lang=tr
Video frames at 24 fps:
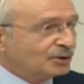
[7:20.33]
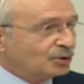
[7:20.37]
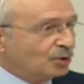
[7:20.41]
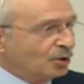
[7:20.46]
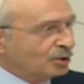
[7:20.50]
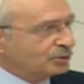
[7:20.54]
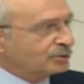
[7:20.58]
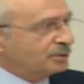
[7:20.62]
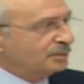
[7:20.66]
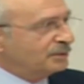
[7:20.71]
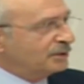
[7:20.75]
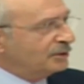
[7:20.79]
Ne
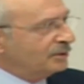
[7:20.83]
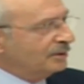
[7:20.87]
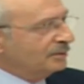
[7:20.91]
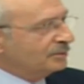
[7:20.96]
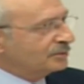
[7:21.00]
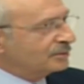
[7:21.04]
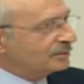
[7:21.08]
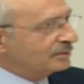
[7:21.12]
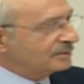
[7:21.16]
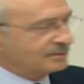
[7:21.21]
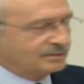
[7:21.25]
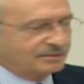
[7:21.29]
oldu biliyor
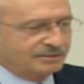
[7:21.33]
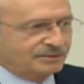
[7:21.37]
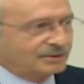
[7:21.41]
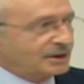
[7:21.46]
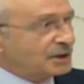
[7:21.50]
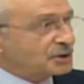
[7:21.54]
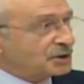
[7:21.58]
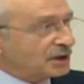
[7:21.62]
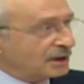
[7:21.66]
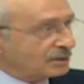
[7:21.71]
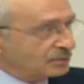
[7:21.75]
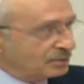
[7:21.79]
musunuz?
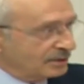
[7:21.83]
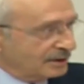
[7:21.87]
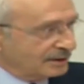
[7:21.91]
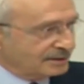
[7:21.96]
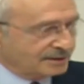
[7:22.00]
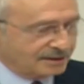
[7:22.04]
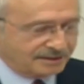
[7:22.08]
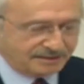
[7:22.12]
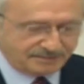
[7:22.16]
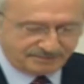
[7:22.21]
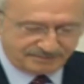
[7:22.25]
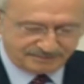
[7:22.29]
Teşekkür
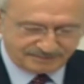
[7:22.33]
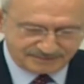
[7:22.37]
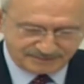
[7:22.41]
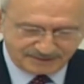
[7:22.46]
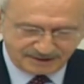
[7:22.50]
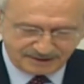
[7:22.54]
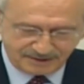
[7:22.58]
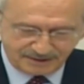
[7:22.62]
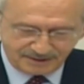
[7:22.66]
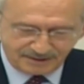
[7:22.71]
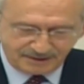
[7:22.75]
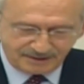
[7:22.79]
ederim.
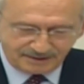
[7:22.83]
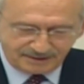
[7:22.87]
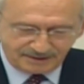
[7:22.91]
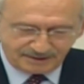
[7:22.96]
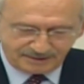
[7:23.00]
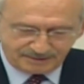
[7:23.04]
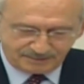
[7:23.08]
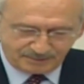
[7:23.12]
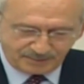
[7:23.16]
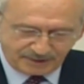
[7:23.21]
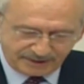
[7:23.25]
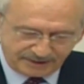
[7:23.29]

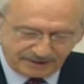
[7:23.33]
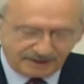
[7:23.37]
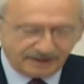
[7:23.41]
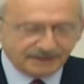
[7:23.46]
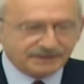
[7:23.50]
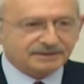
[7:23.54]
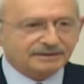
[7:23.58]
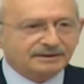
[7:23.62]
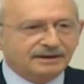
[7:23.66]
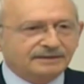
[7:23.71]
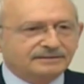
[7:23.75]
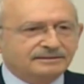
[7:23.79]
Bana
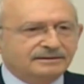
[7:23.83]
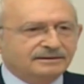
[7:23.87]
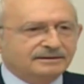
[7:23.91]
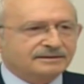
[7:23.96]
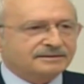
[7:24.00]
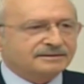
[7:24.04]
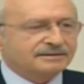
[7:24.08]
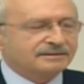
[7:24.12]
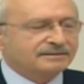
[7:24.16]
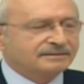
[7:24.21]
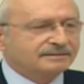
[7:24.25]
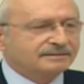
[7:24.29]
hatırlattınız.